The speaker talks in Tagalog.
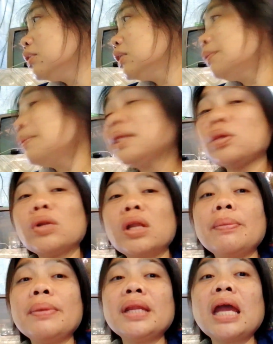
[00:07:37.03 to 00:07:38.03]
semento
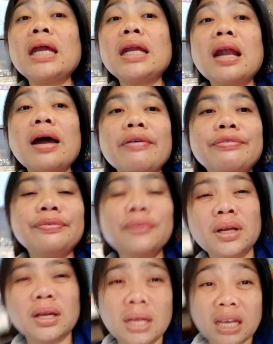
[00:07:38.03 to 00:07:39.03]
namin ay rough
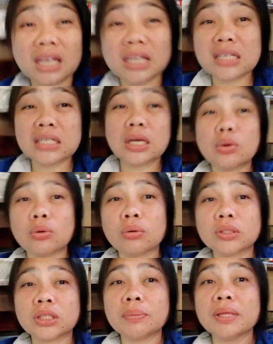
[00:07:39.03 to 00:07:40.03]
hindi siya
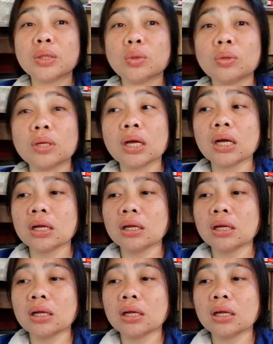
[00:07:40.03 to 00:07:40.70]
yung semento na